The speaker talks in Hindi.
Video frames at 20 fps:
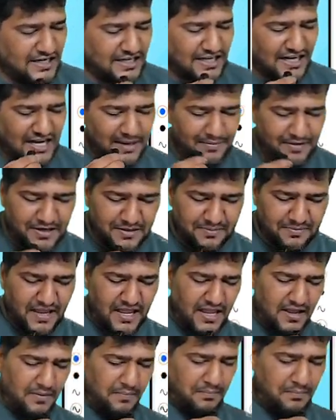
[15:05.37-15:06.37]
के डेबिट
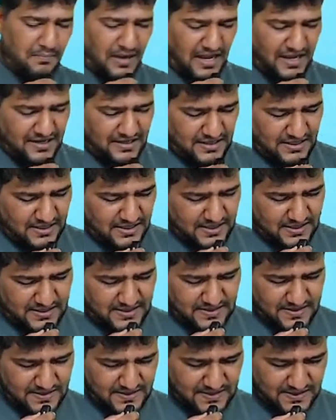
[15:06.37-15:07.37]
में माइनस
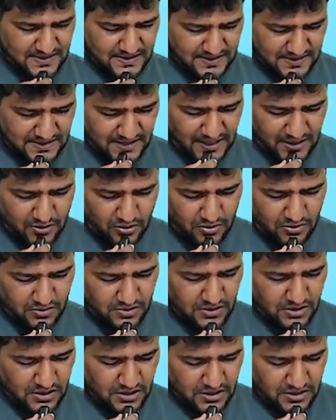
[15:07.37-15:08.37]
देखो
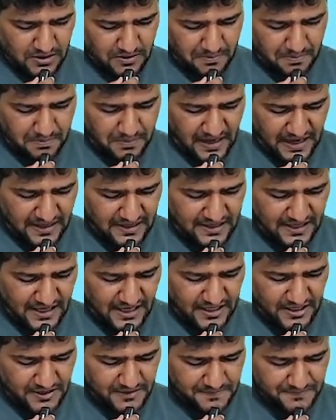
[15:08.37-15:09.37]
बैड
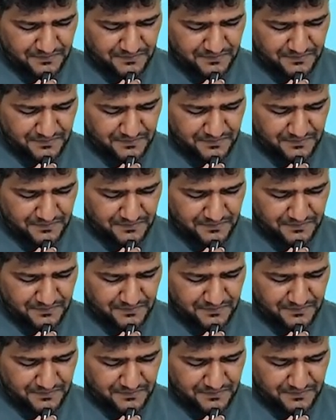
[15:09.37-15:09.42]
डेट